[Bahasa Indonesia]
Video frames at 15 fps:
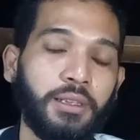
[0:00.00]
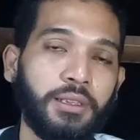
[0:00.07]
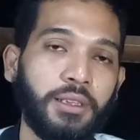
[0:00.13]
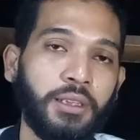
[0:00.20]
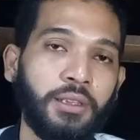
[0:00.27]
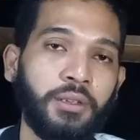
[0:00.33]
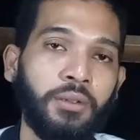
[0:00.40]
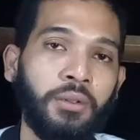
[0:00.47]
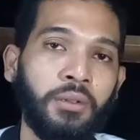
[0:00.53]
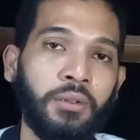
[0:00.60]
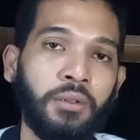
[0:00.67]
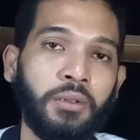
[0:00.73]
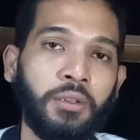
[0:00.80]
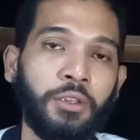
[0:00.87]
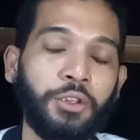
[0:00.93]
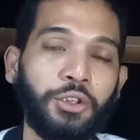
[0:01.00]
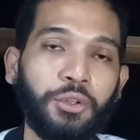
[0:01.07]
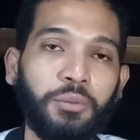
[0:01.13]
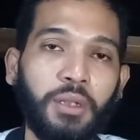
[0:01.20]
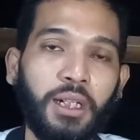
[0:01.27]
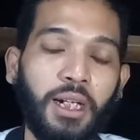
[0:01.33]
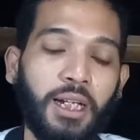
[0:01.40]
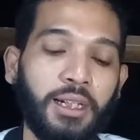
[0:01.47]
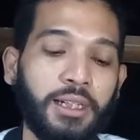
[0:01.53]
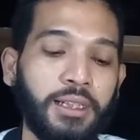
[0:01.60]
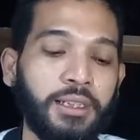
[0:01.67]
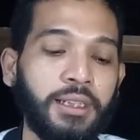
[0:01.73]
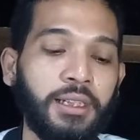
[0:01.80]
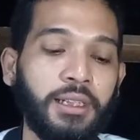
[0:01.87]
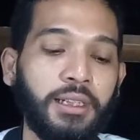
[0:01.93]
ke situ cuma
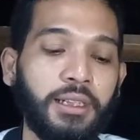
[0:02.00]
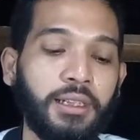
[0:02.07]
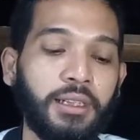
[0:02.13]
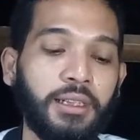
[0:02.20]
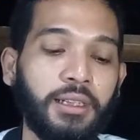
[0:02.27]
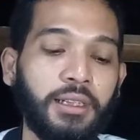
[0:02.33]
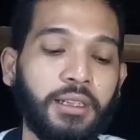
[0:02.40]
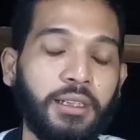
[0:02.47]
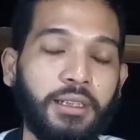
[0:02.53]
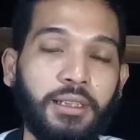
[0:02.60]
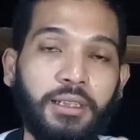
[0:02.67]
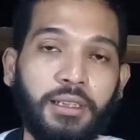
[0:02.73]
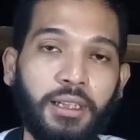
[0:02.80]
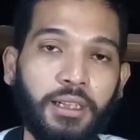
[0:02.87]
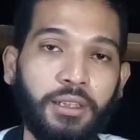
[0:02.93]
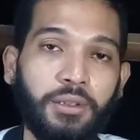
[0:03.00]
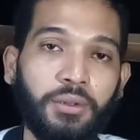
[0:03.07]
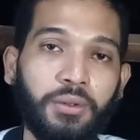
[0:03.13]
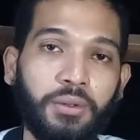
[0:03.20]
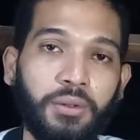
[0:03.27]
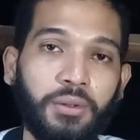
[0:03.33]
anehnya dia itu